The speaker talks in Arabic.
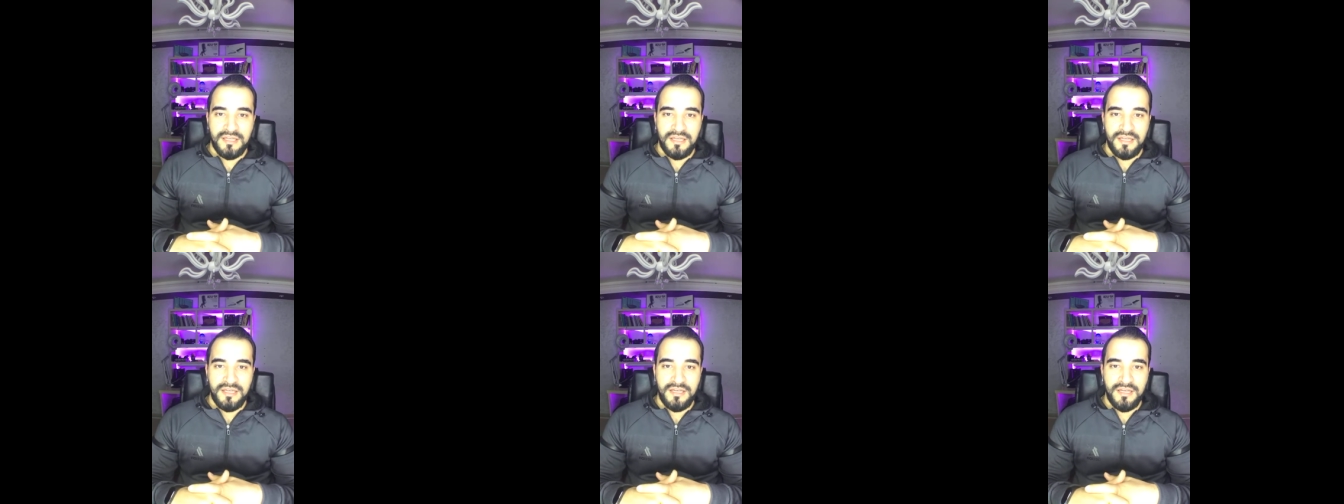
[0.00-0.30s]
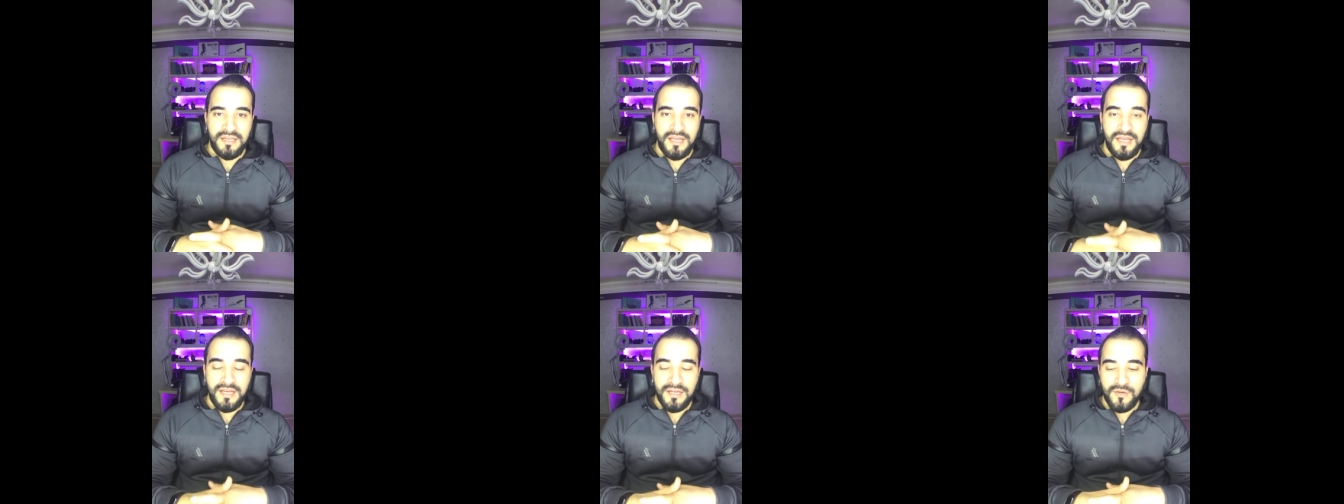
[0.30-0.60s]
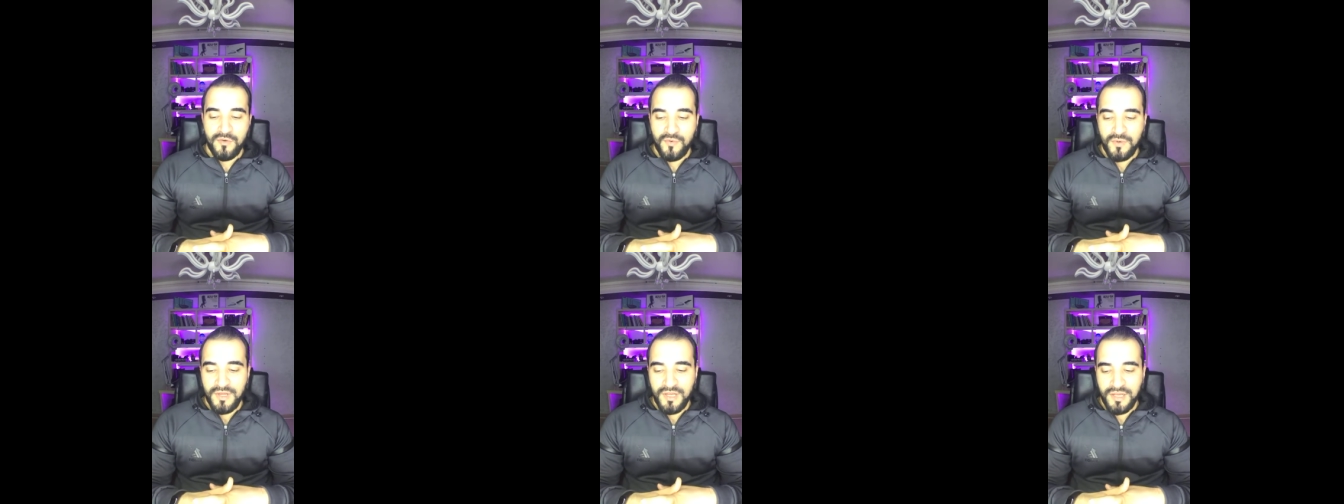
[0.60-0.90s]

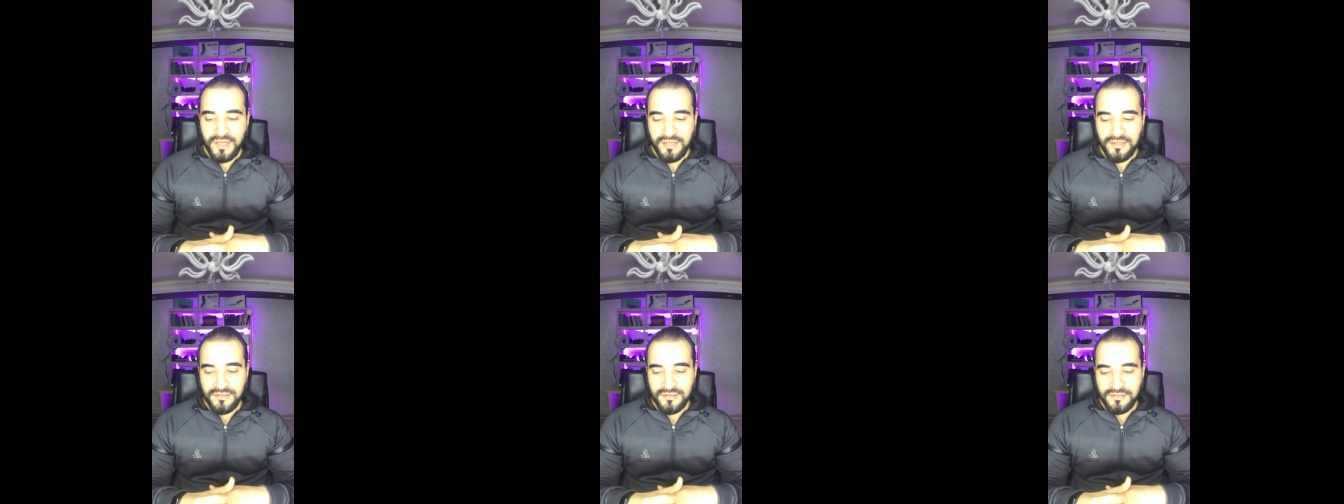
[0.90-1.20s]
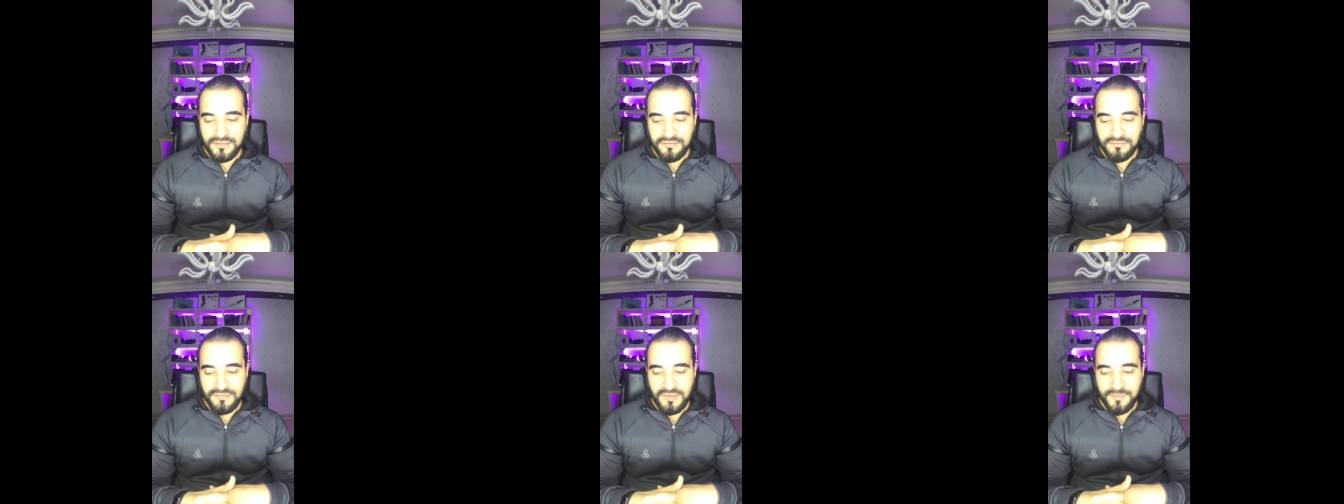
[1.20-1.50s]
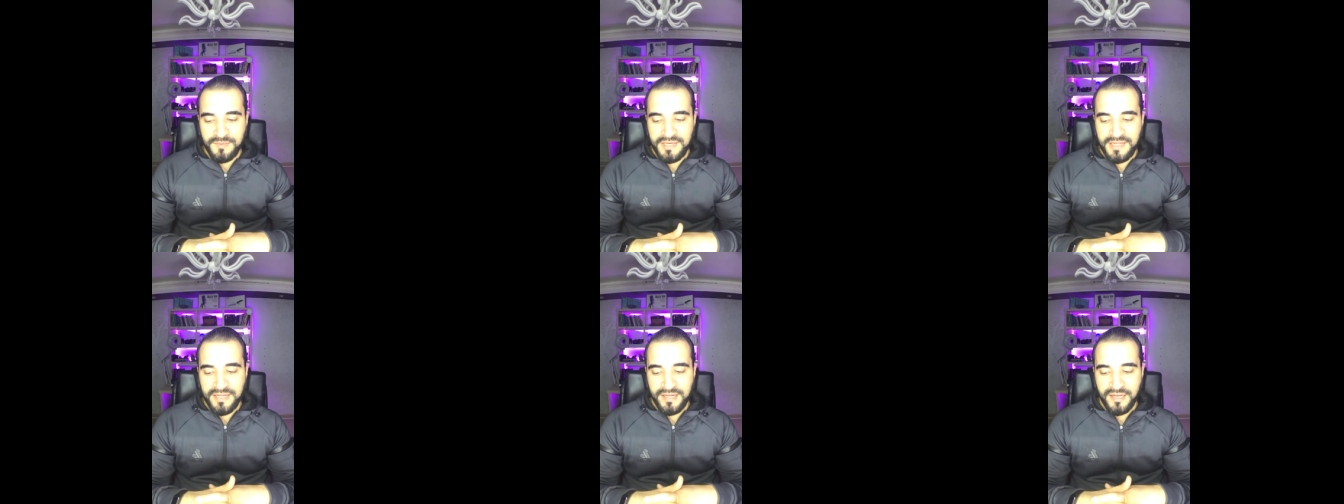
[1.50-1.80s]
الأقوى ما
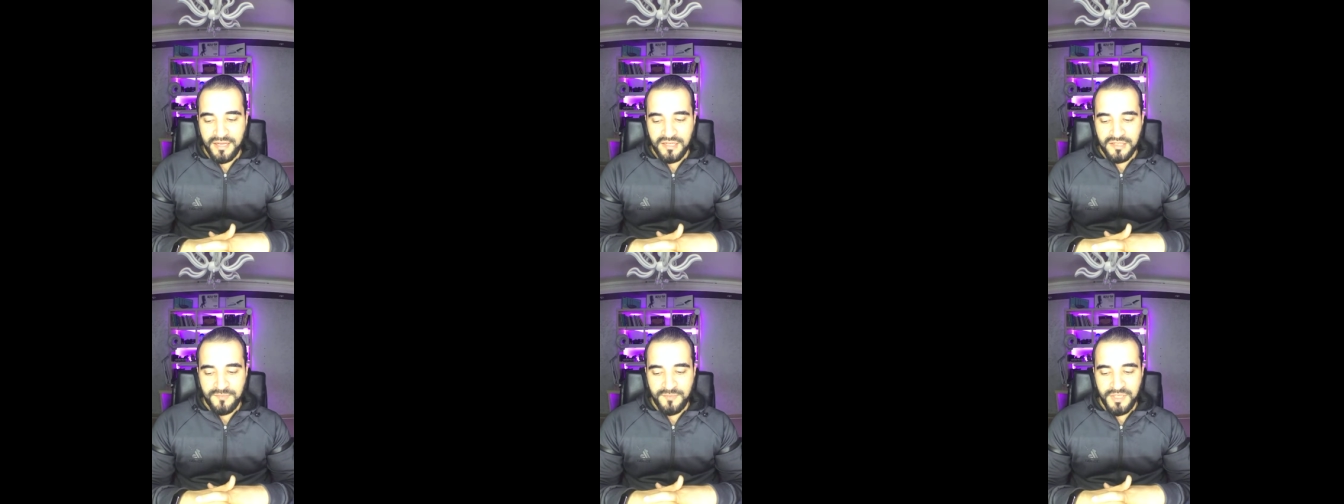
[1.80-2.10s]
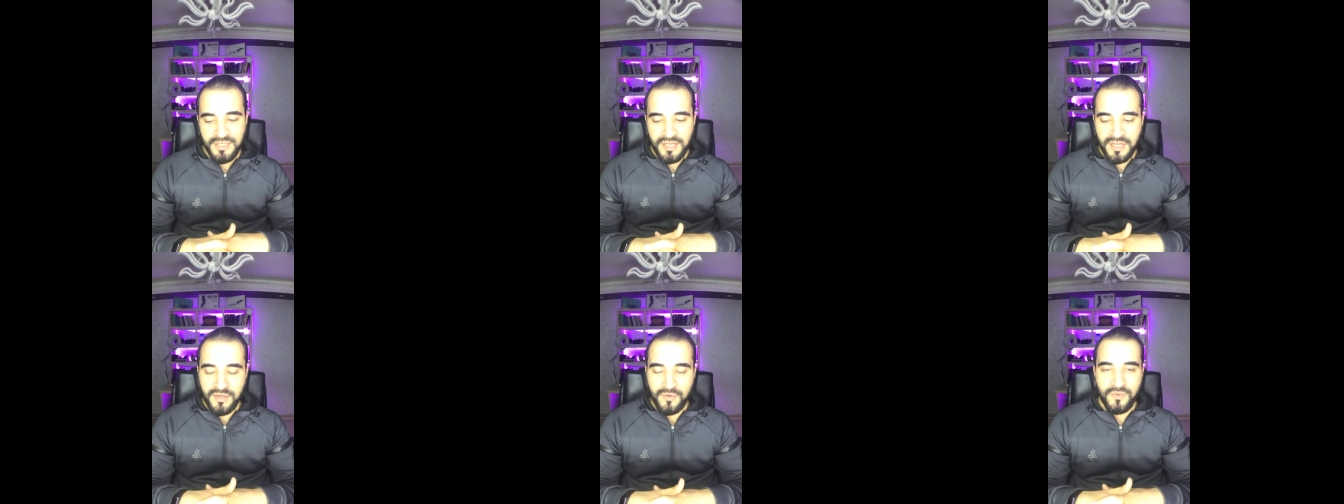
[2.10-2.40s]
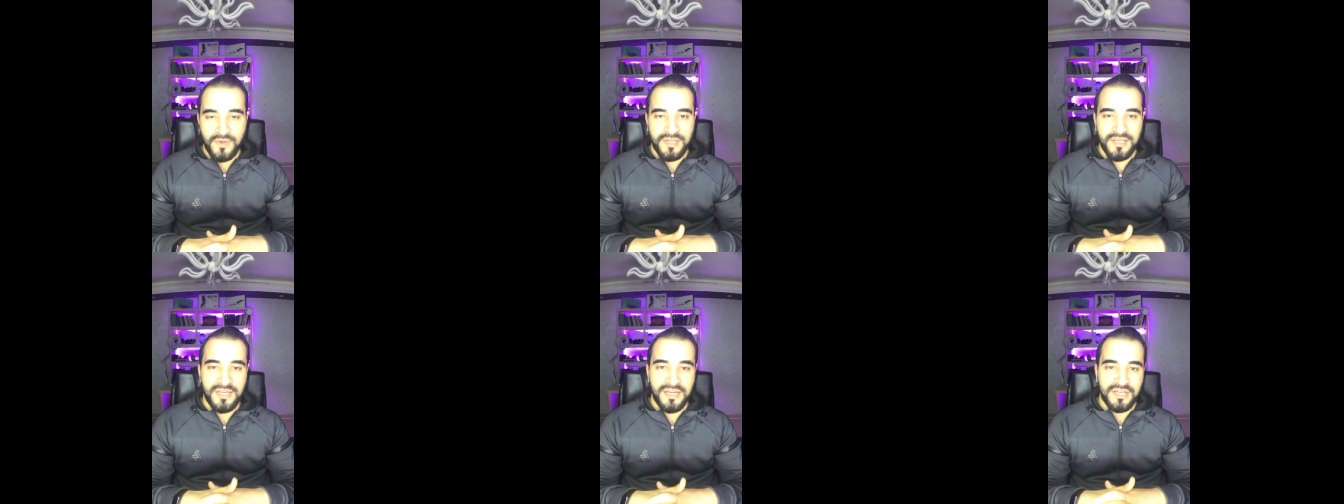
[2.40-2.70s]
بينحكاش مين
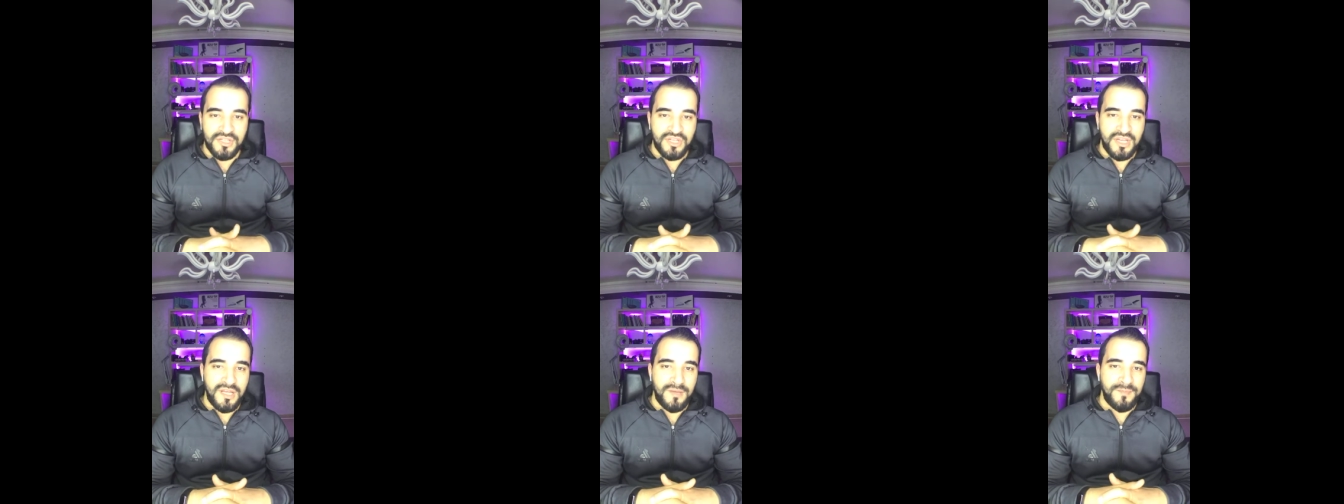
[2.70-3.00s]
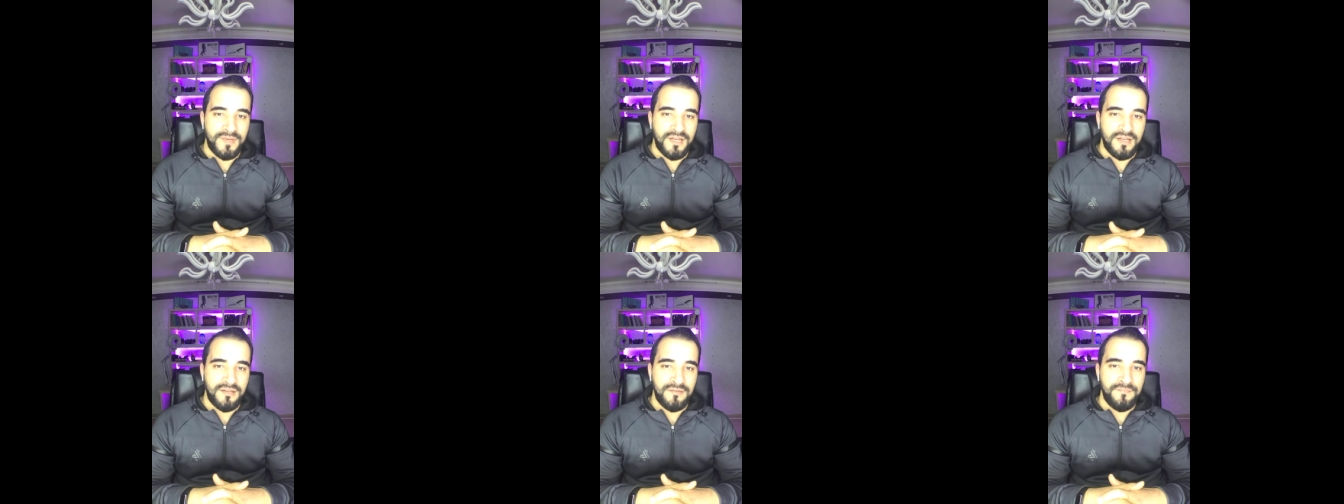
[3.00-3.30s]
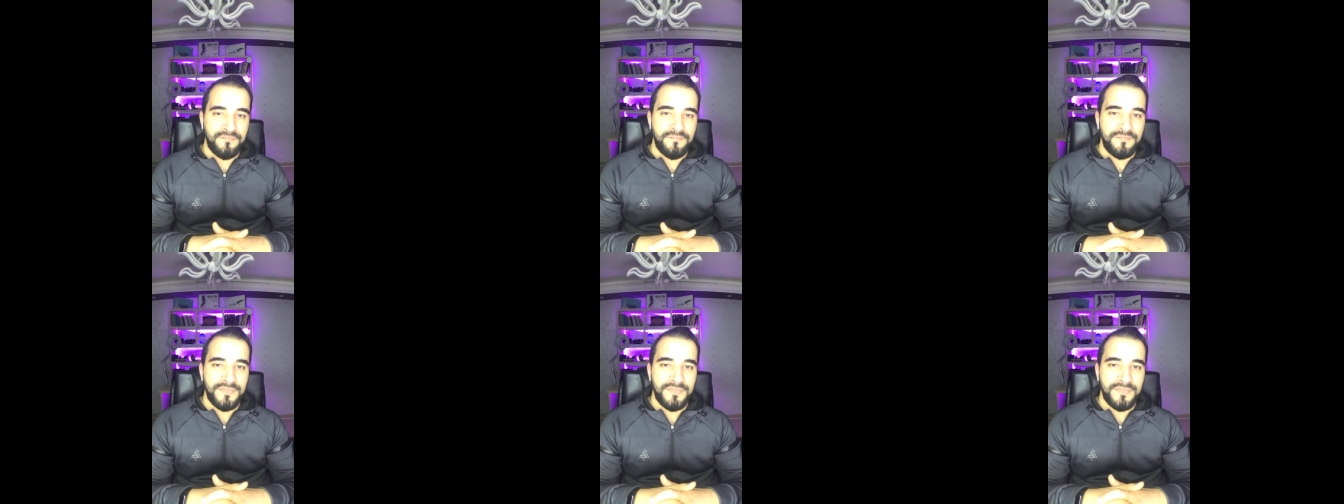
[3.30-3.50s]
أقوى هي كجامعة